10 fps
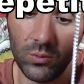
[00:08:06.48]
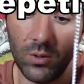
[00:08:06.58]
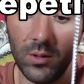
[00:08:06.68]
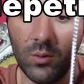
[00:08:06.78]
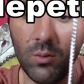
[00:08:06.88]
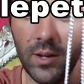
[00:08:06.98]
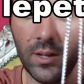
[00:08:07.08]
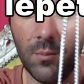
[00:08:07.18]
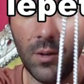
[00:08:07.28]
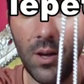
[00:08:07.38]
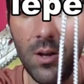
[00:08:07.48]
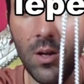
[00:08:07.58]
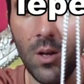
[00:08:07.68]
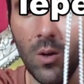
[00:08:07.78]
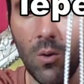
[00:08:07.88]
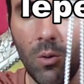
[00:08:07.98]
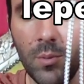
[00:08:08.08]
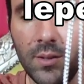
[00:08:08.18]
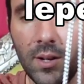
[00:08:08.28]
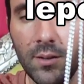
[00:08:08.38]
seul et toi et la caméra. On
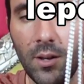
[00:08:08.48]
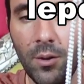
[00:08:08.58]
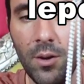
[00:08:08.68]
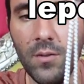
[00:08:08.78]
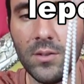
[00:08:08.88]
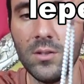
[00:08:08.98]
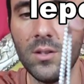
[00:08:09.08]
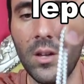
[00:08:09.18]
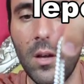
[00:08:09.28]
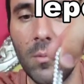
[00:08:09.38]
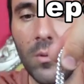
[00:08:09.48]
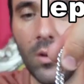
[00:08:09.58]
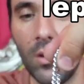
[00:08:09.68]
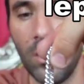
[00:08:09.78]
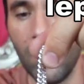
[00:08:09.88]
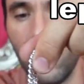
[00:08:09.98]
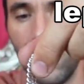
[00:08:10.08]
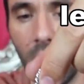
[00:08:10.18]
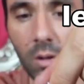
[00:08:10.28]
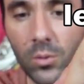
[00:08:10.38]
met ça à l'intérieur, vas-y, tiens quand même
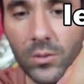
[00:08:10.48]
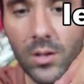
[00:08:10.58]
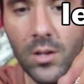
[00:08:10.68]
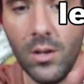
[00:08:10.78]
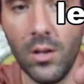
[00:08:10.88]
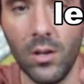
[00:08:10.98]
un, côté.